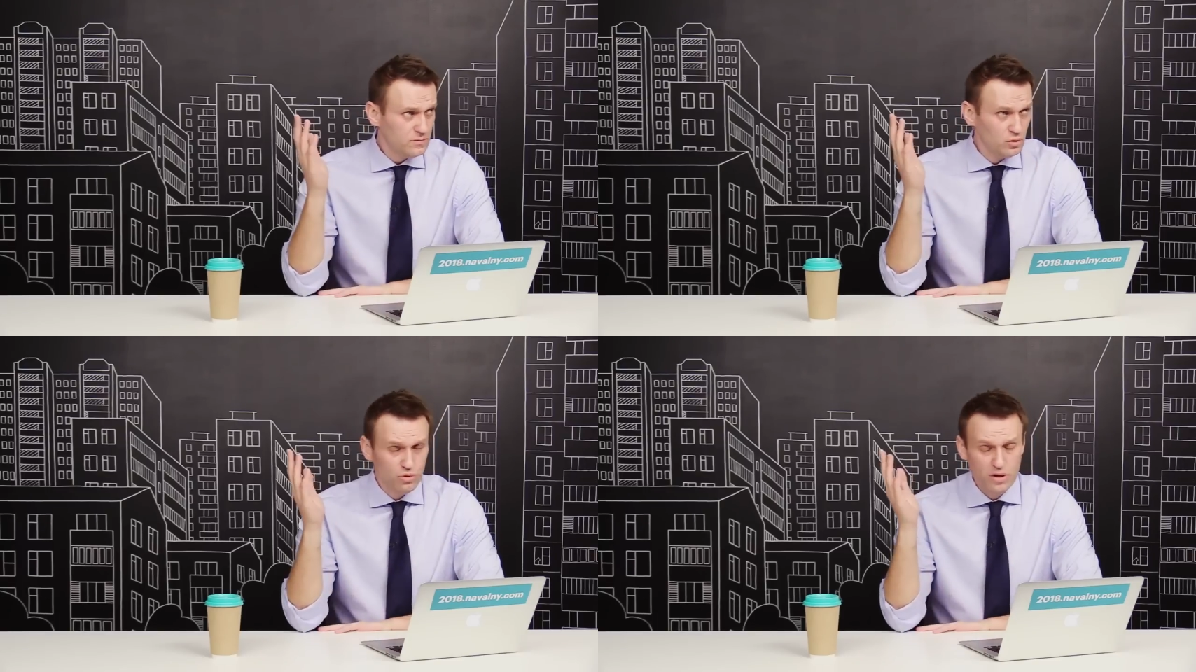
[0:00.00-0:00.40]

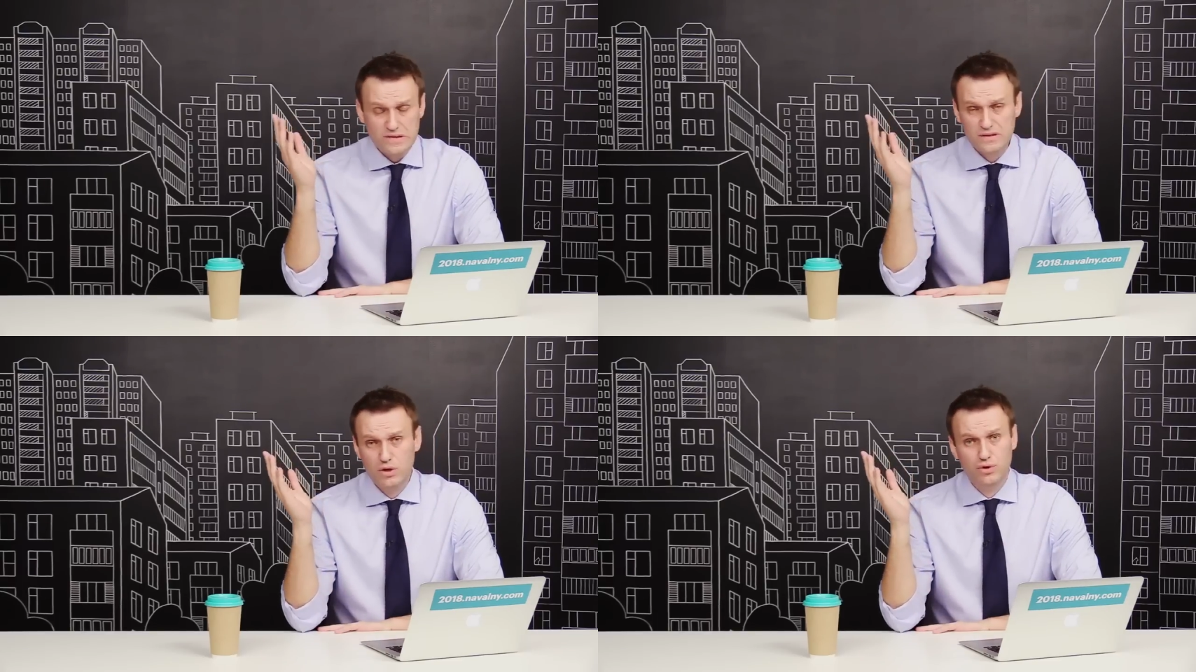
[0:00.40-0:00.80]
ну, я не
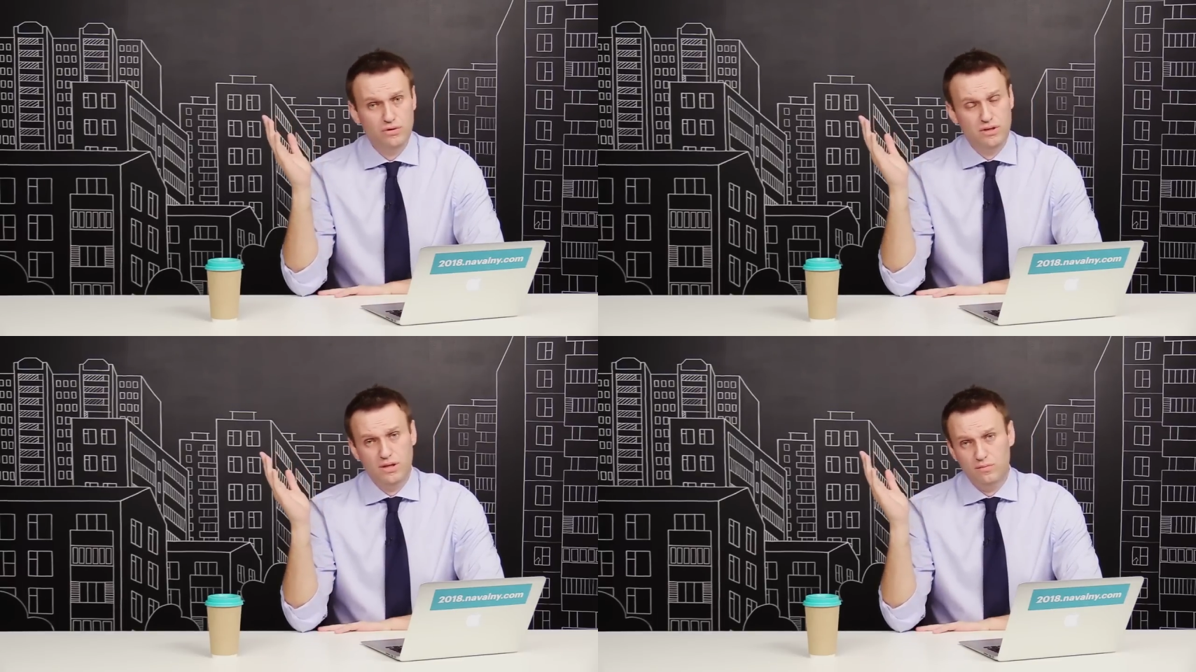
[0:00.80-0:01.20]
знаю, что
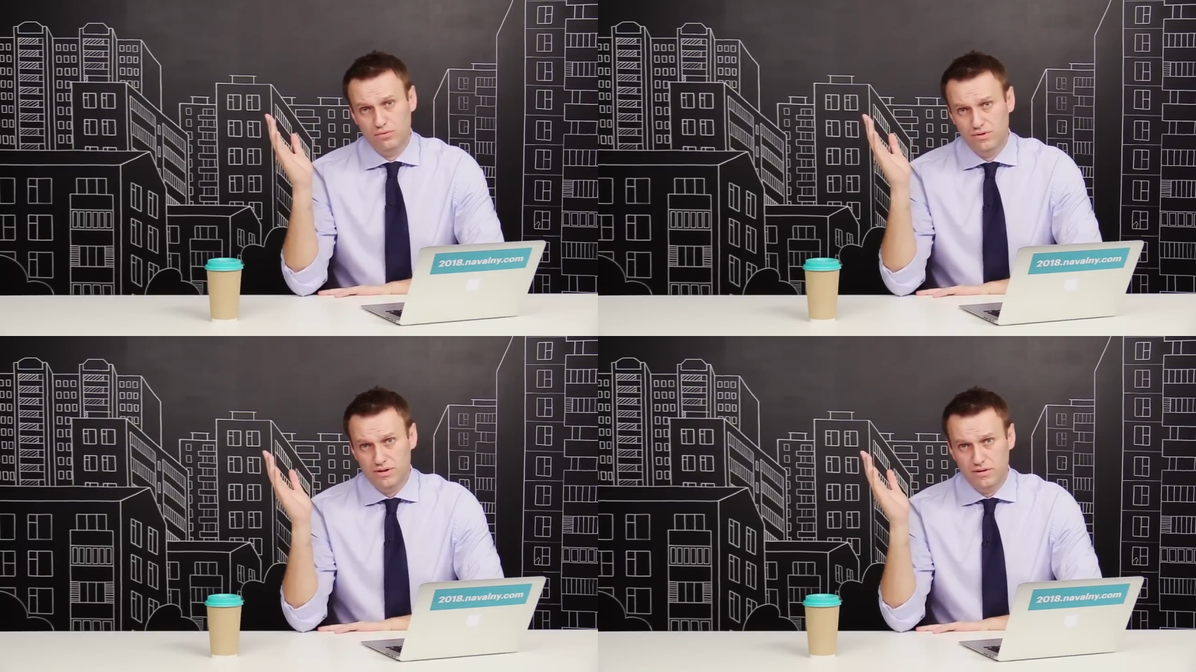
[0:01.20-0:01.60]
они тогда
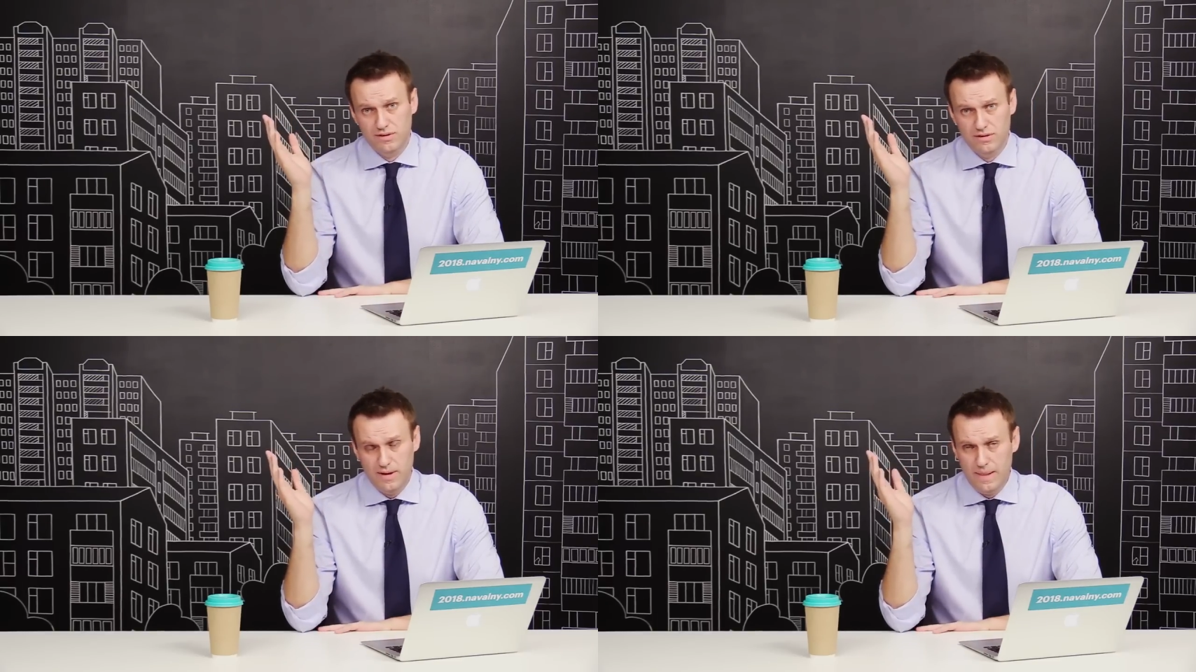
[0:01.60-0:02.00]
будут
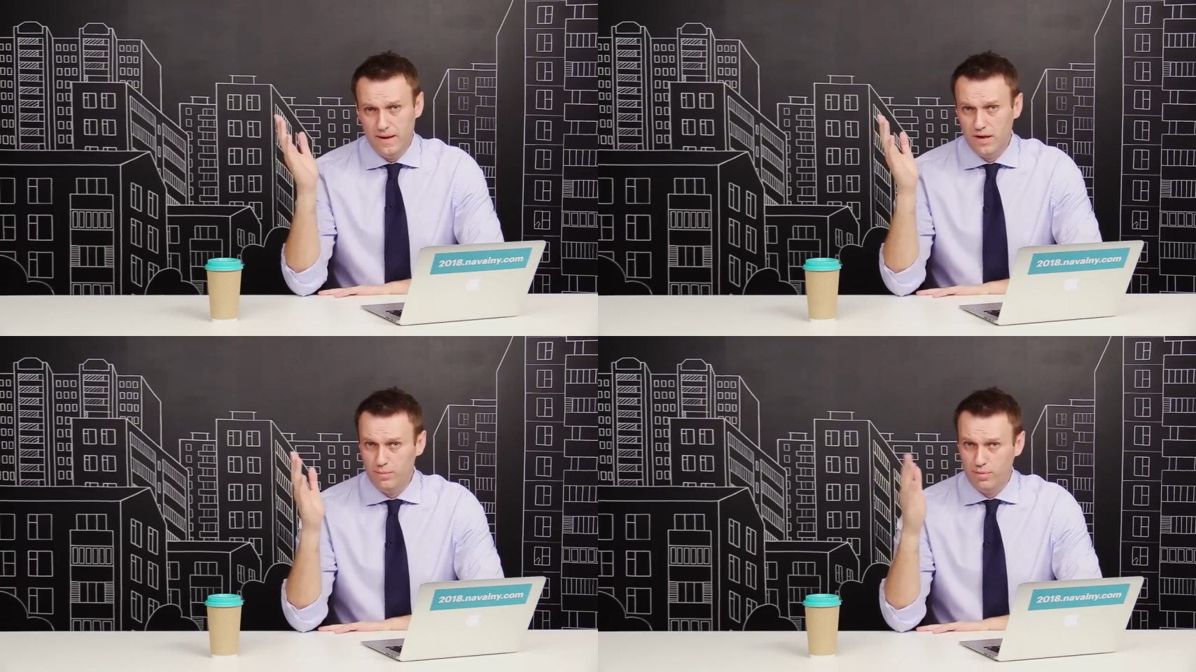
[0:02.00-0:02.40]
делать.
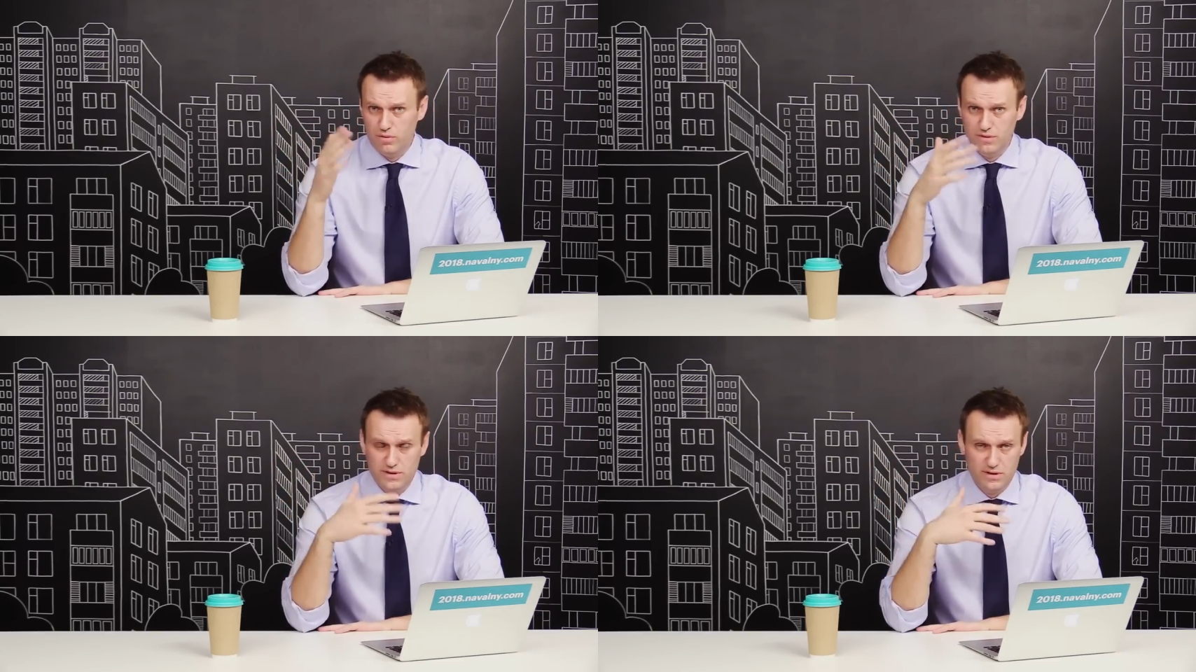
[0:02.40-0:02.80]
Они
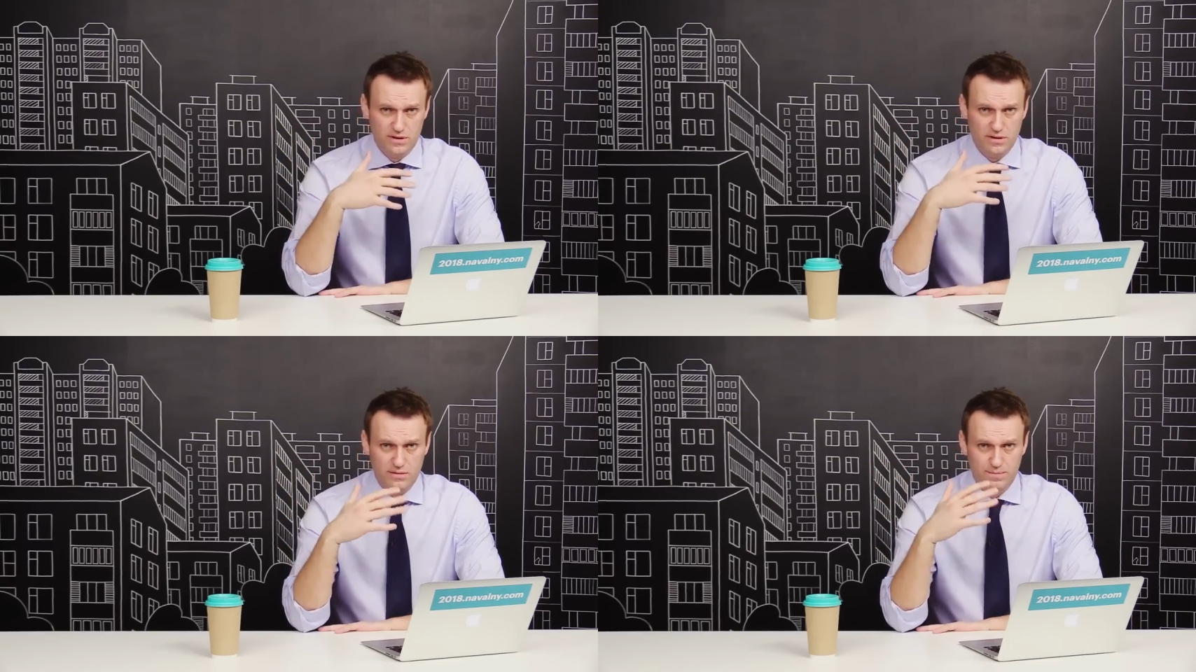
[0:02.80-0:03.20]
просто...